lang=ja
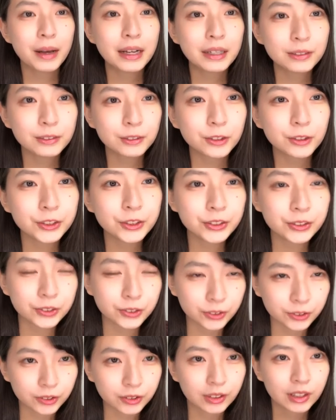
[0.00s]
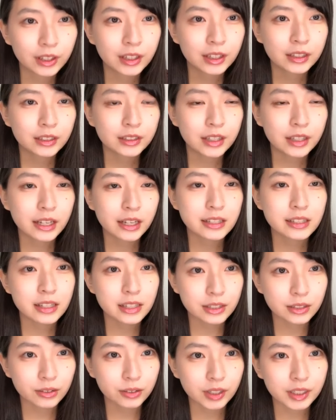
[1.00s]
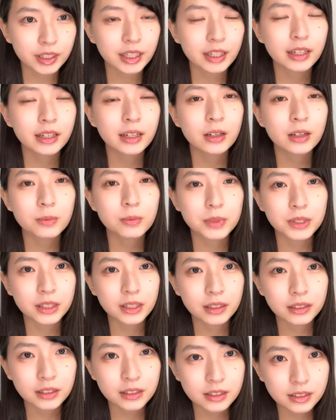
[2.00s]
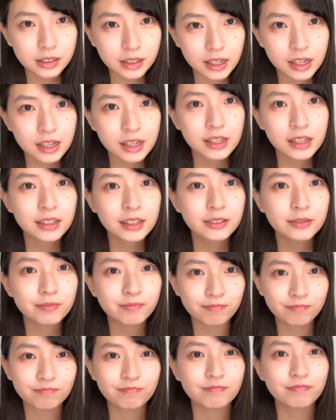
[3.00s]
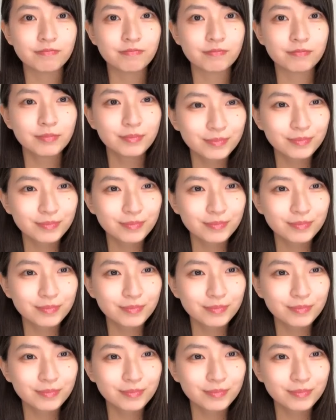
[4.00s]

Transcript: パン工場のダイジェストが流れるみたいですねうん